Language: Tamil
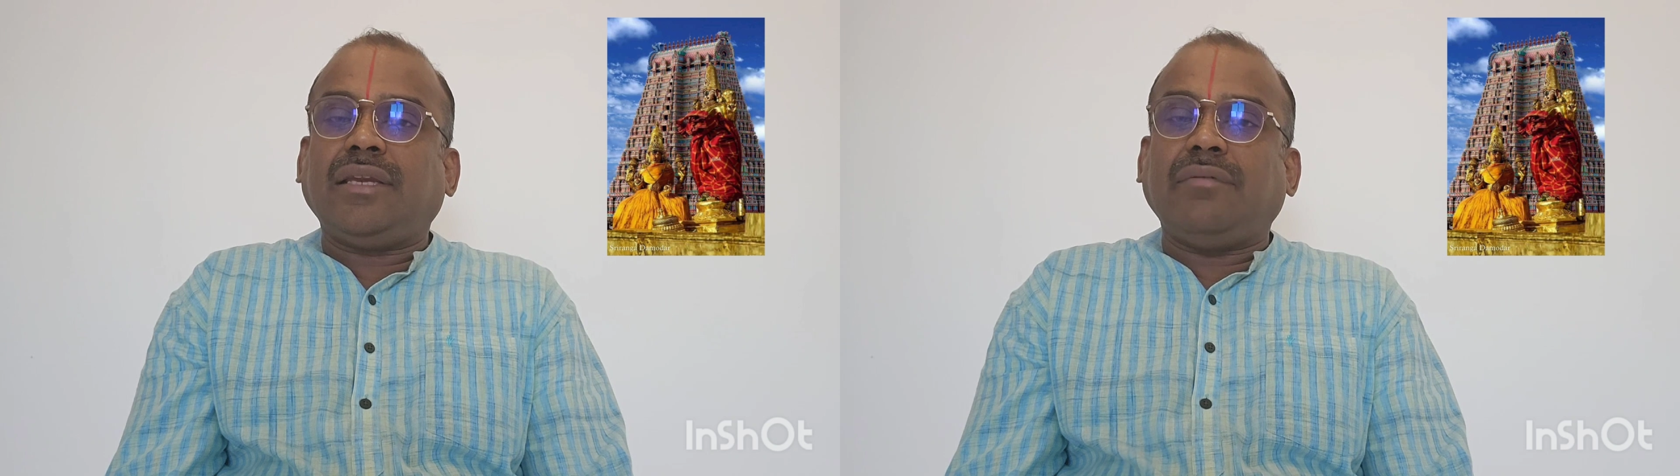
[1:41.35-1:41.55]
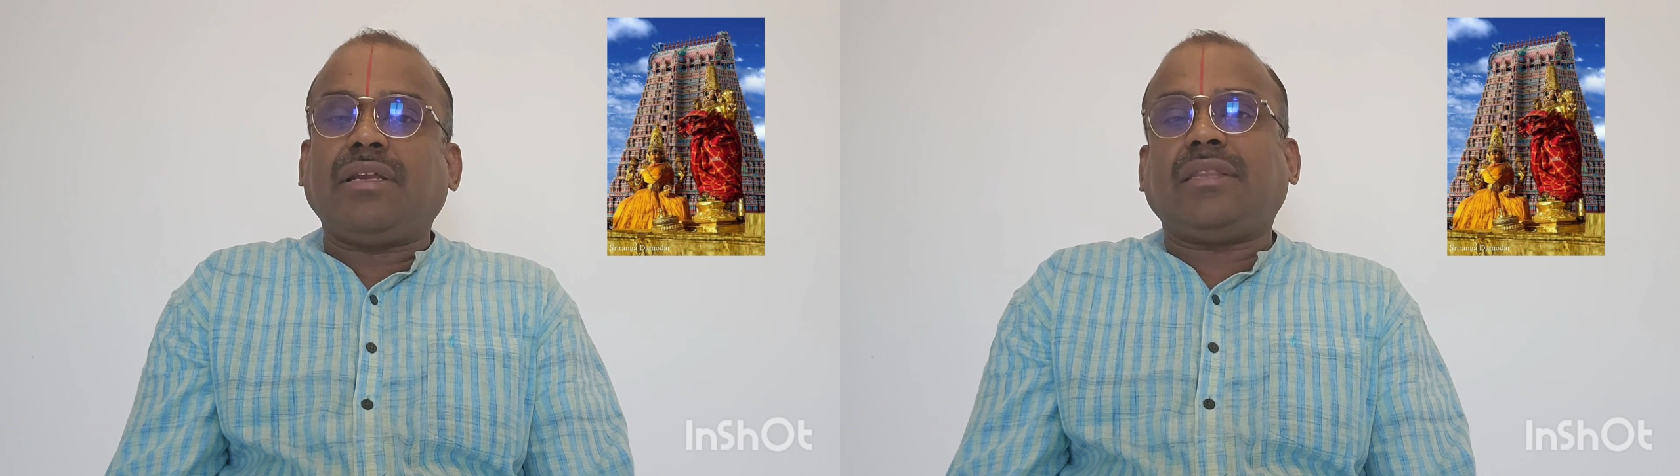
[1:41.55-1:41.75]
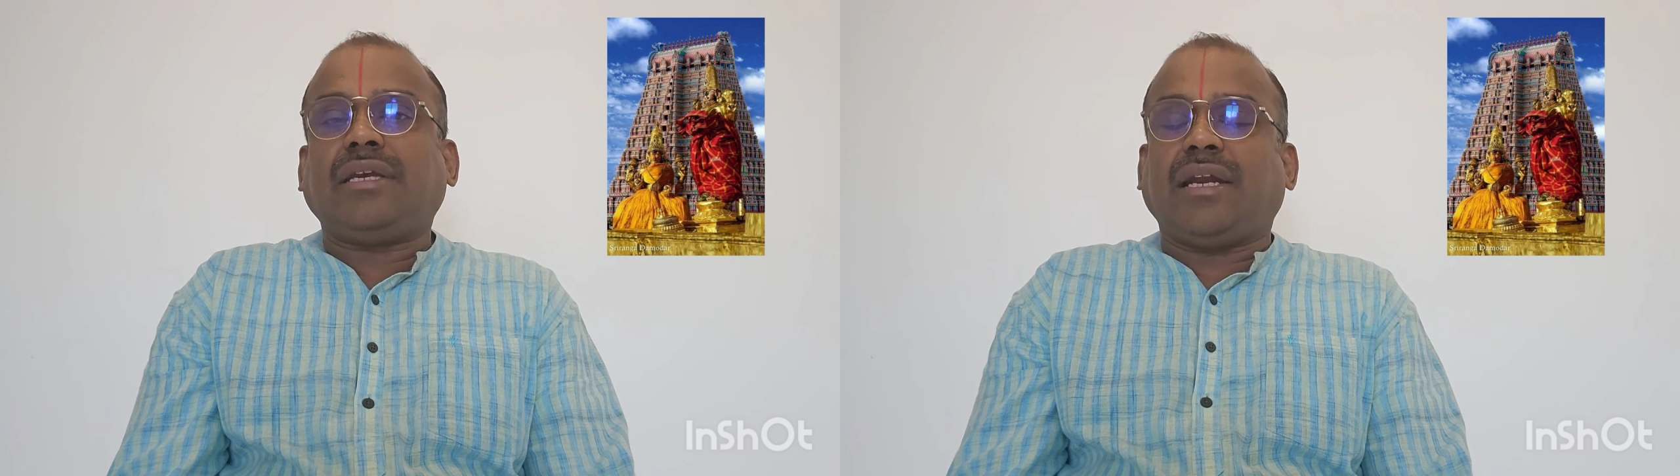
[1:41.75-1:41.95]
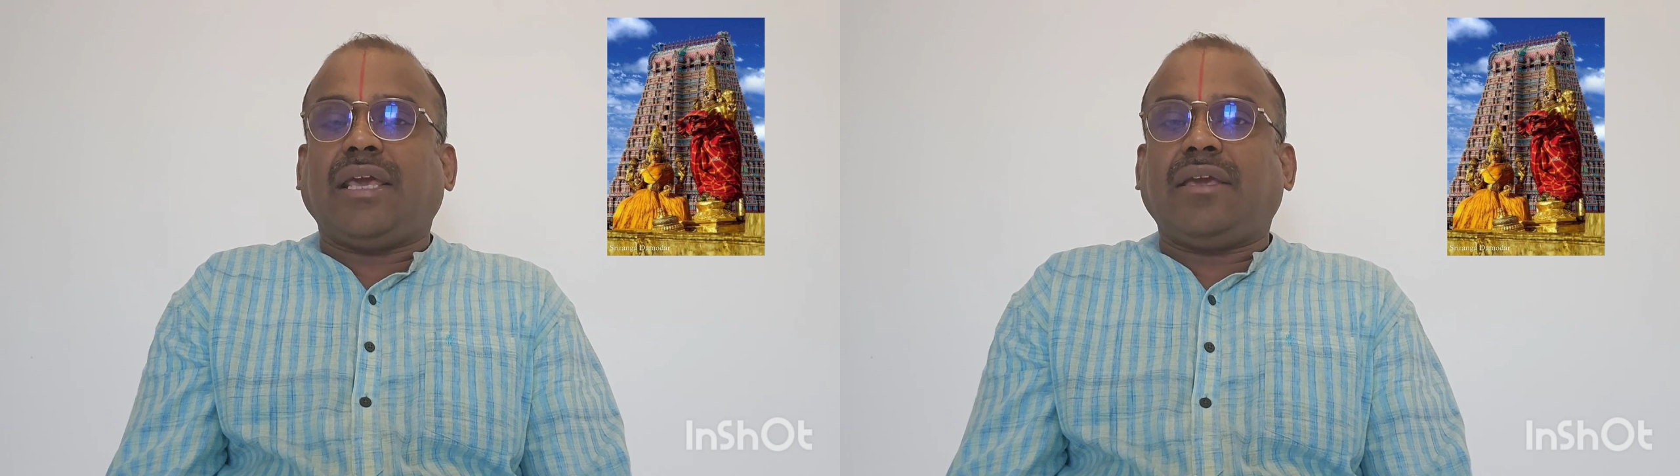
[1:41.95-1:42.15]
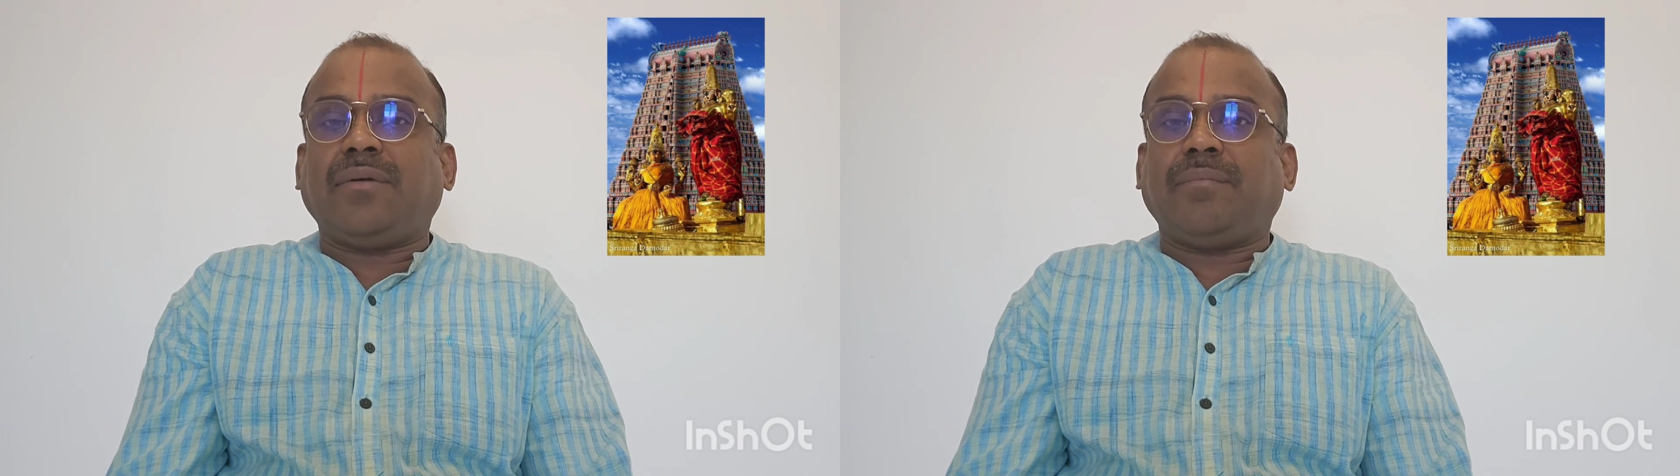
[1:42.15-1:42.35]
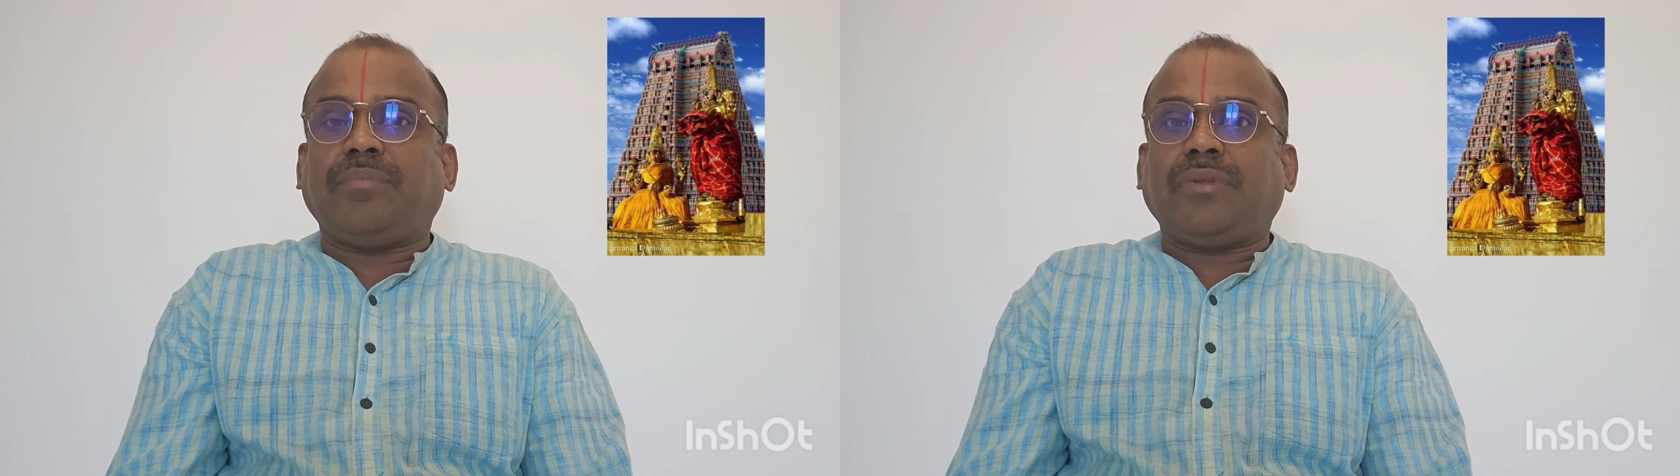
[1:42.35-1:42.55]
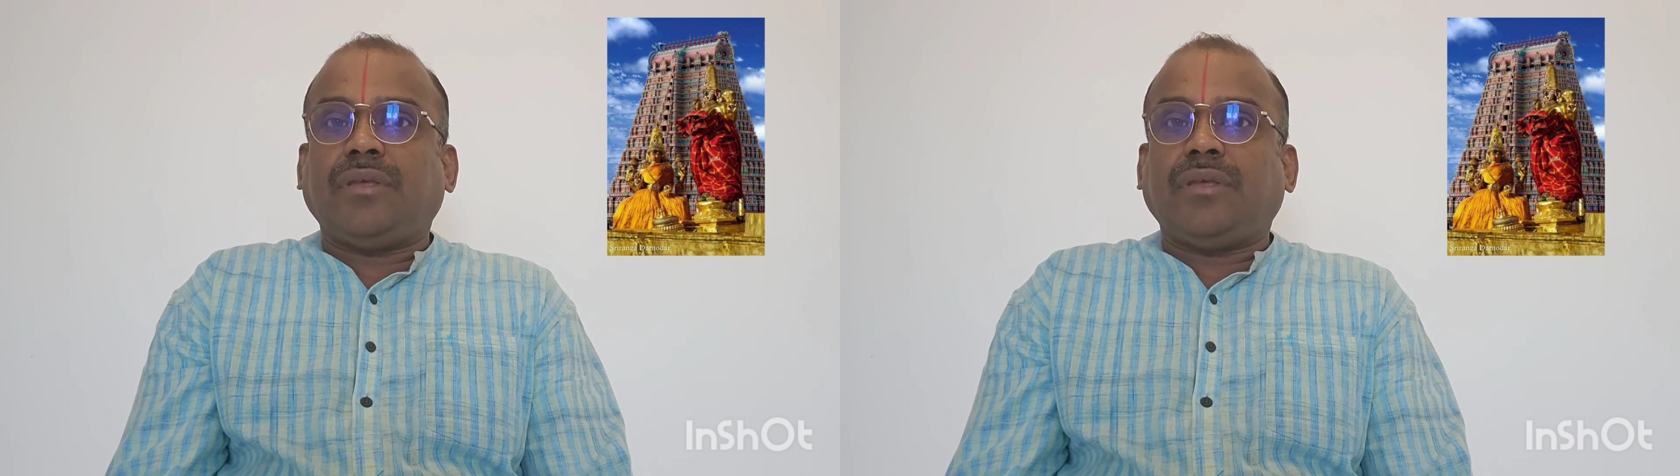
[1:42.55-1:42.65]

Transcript: நிவர்த்தி கிடைக்கும்